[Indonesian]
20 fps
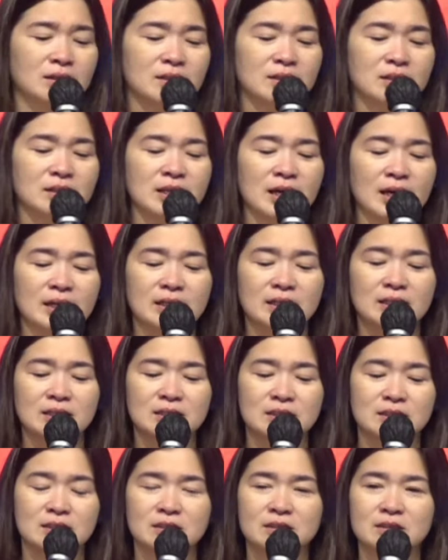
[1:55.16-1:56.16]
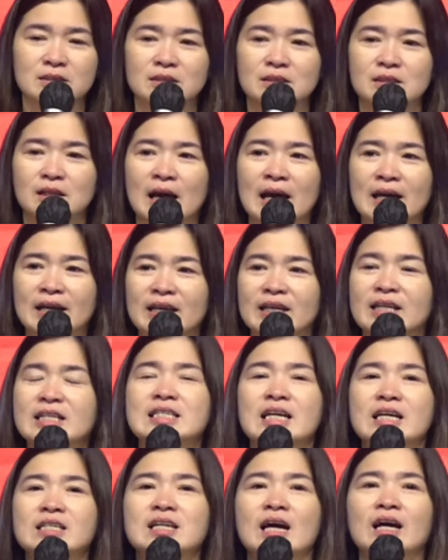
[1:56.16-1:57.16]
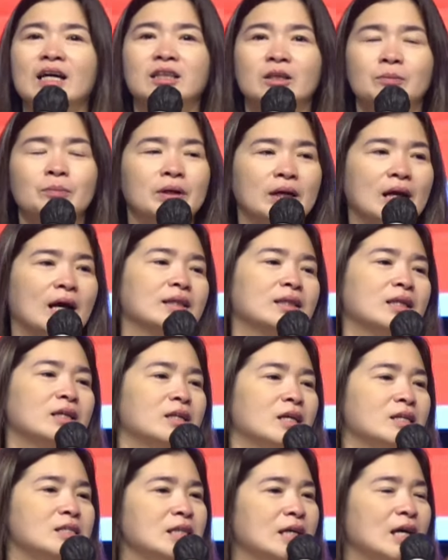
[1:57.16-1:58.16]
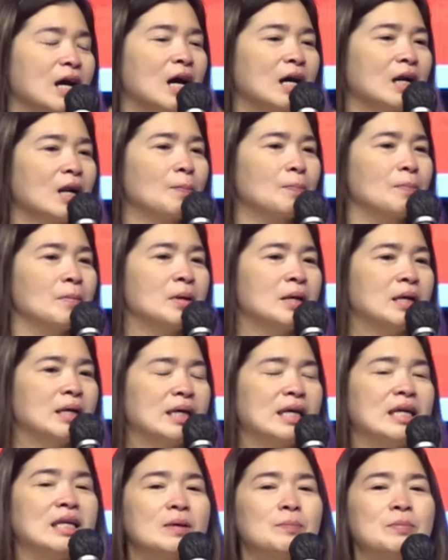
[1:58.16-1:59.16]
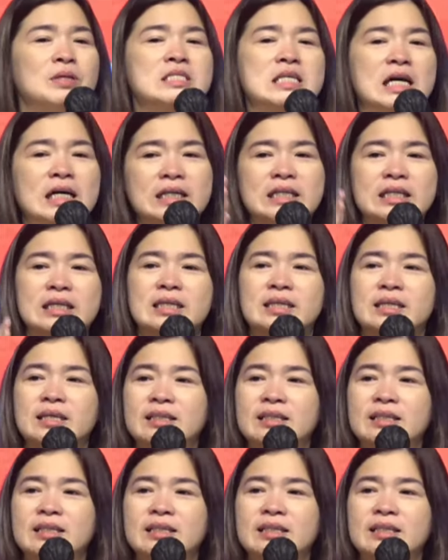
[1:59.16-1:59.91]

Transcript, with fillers: Dan hari ini saya sangat diberkati dan saya harap ini menjadi